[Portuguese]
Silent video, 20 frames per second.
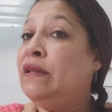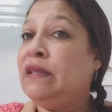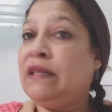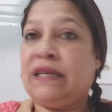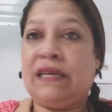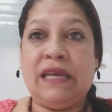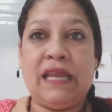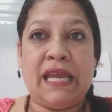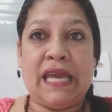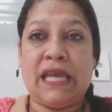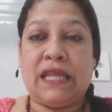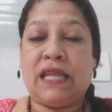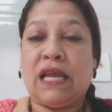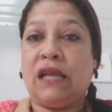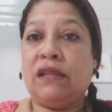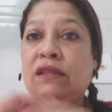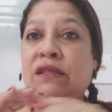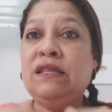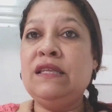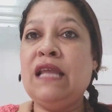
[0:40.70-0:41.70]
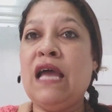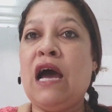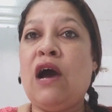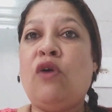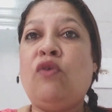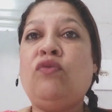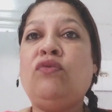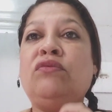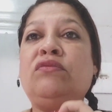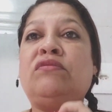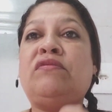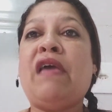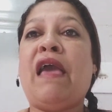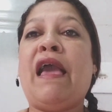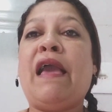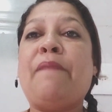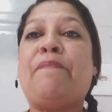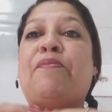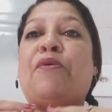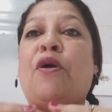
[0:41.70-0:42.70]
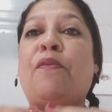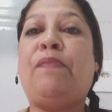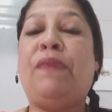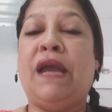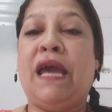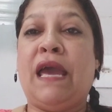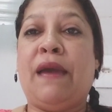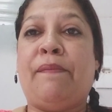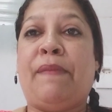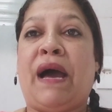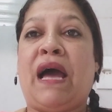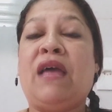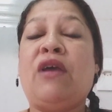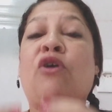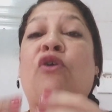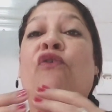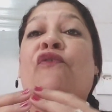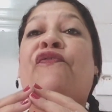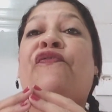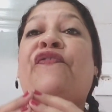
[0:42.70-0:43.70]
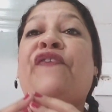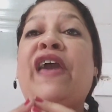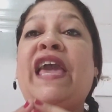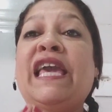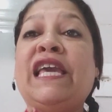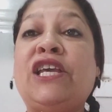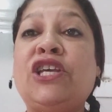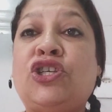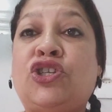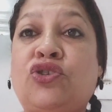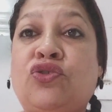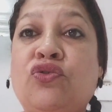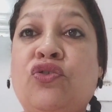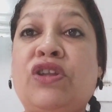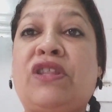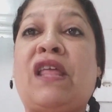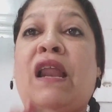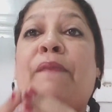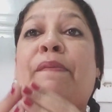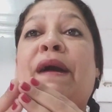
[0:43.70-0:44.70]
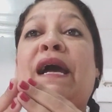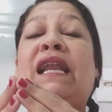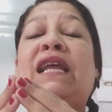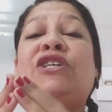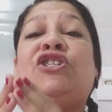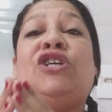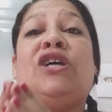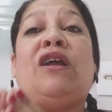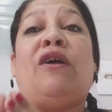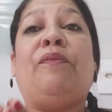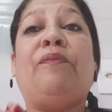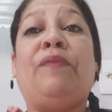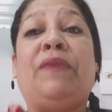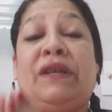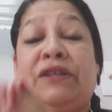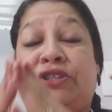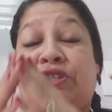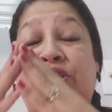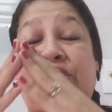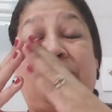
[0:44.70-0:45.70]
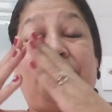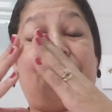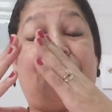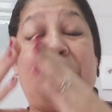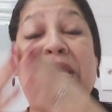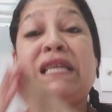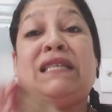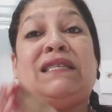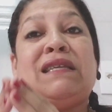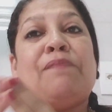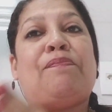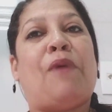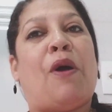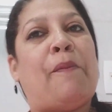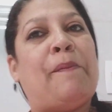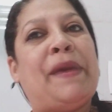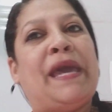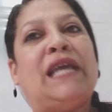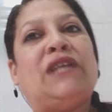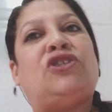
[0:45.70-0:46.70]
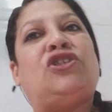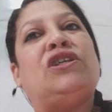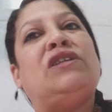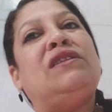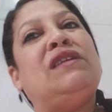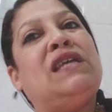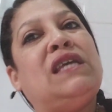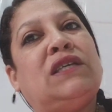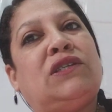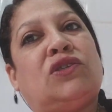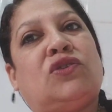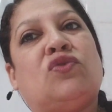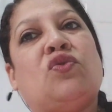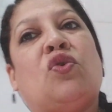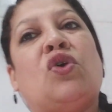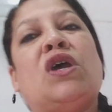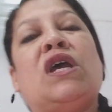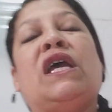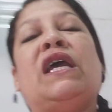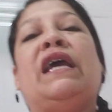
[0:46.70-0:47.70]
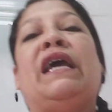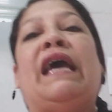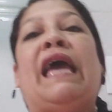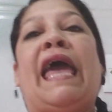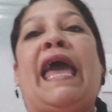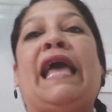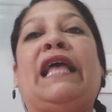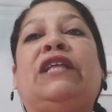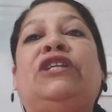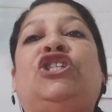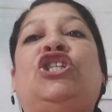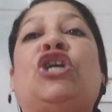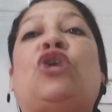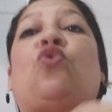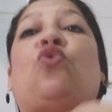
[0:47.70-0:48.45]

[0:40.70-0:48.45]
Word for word: Querida, não tem problema. O Feng Shui trabalha geral, principalmente nisso, é, de